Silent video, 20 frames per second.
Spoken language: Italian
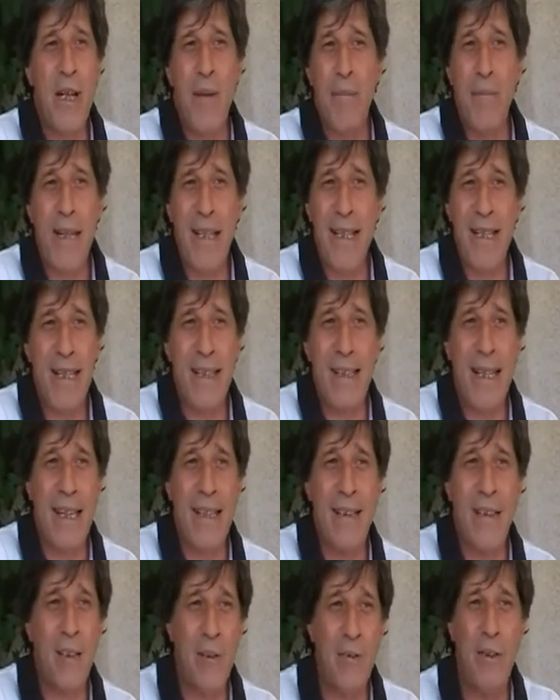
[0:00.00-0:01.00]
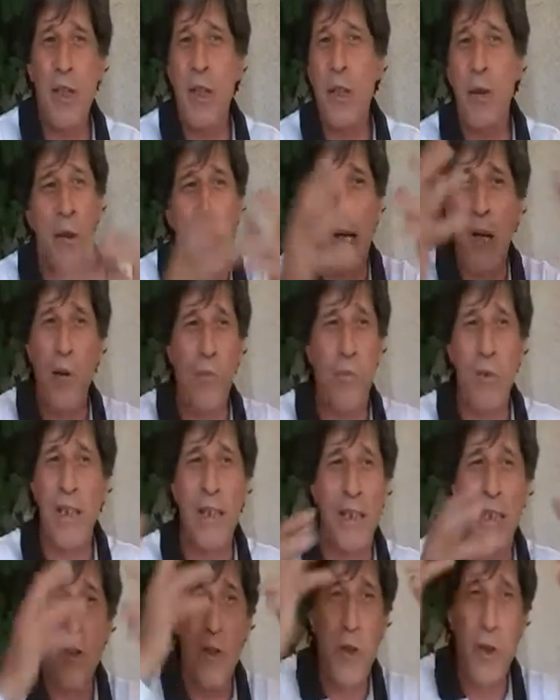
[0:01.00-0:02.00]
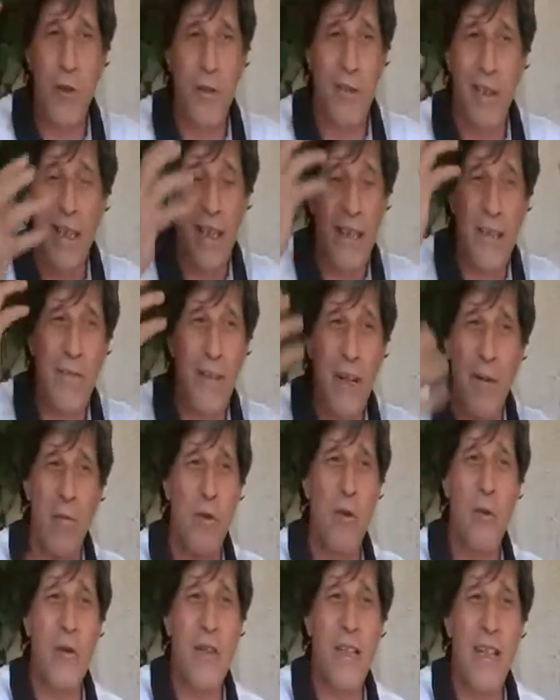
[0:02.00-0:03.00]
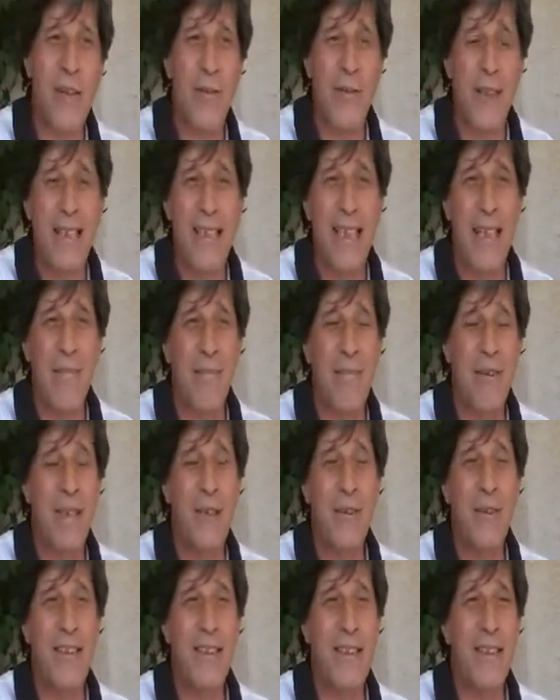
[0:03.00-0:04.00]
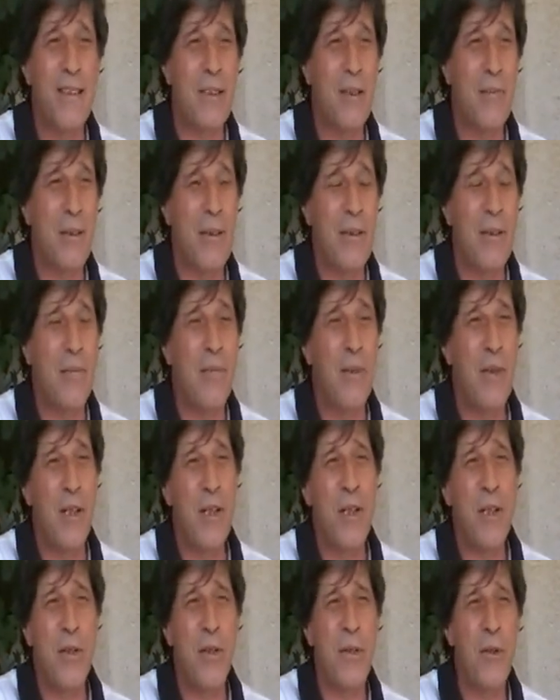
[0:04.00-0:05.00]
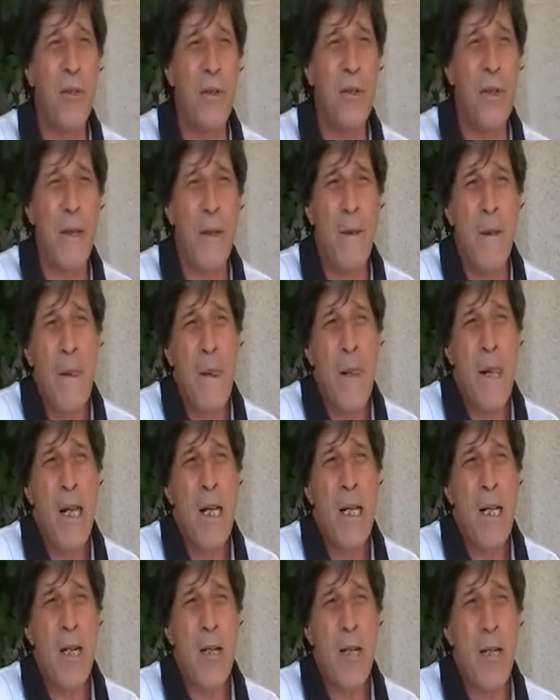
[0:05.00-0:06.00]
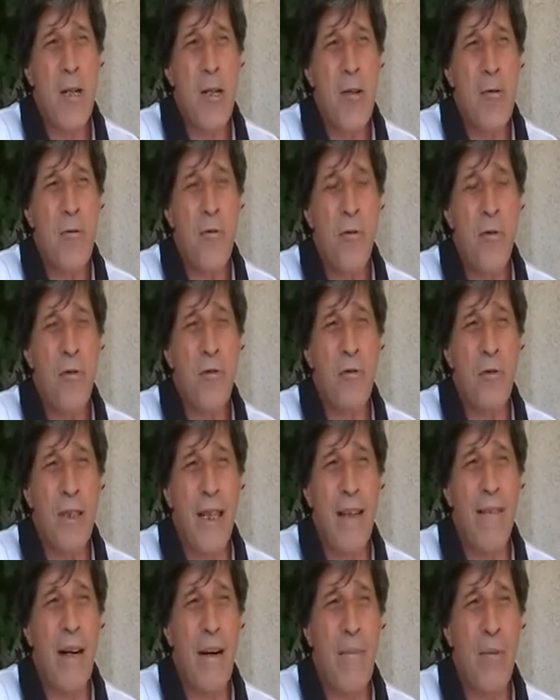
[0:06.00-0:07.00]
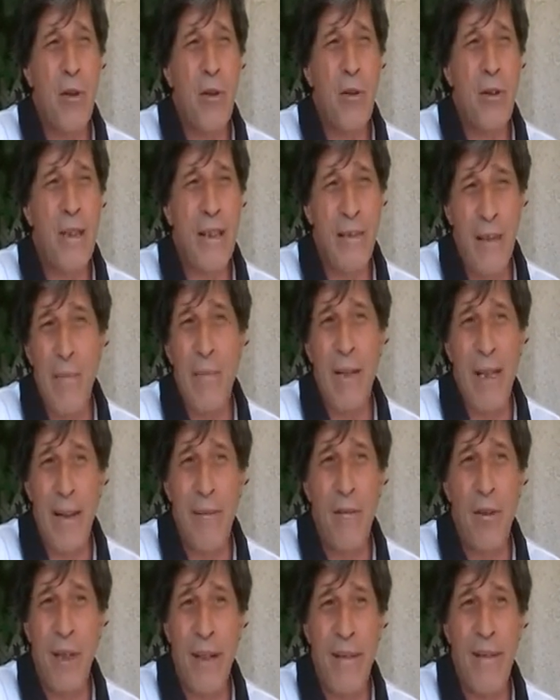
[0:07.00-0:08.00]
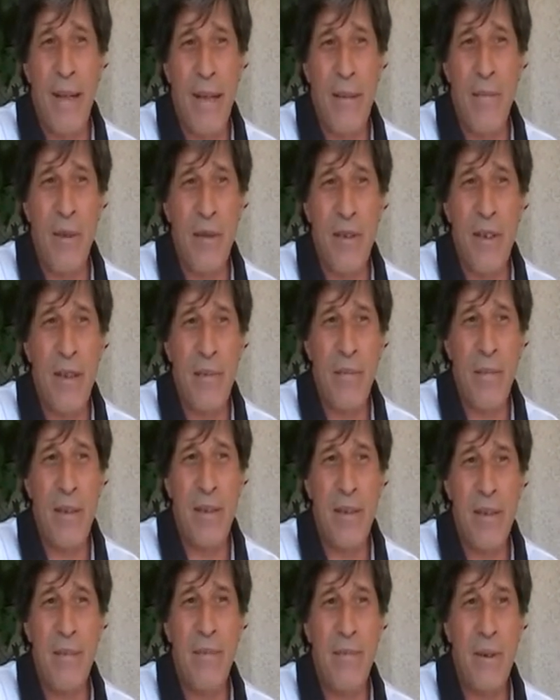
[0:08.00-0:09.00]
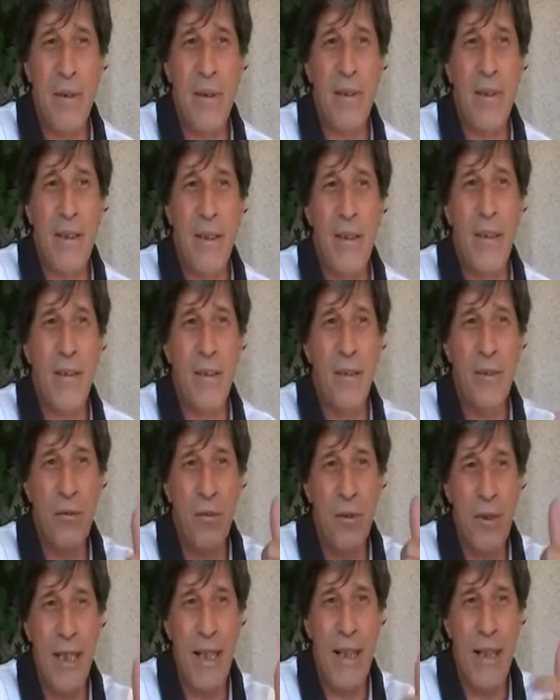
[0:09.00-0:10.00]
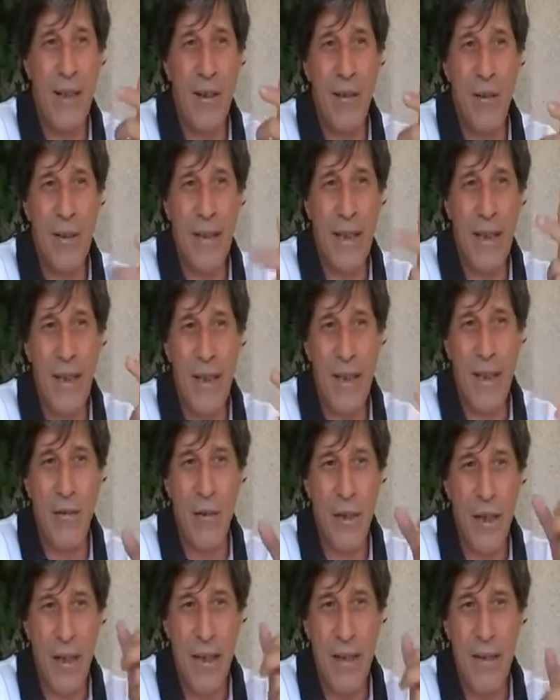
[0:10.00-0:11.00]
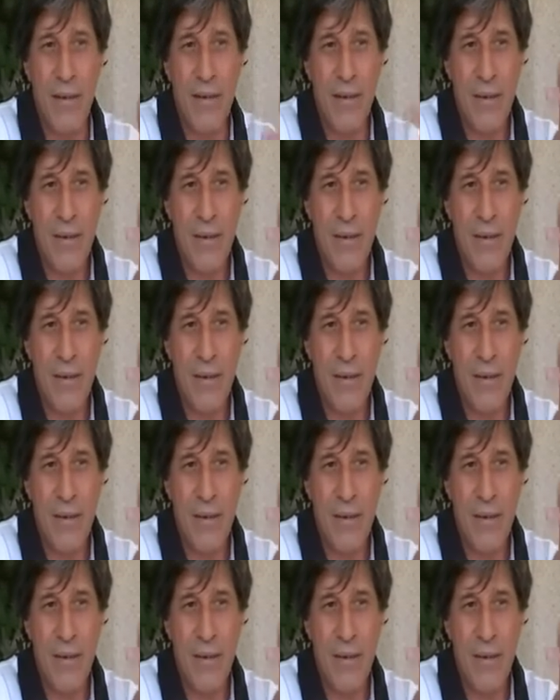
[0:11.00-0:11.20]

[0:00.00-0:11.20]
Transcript: a Piazza Dante dove c'era una comune di giovani famosa a quei tempi, così insomma comunque gioiosa, in cui studiavamo, lottavamo e lavoravamo sempre, sempre queste tre cose, studiare, lottare e lavorare.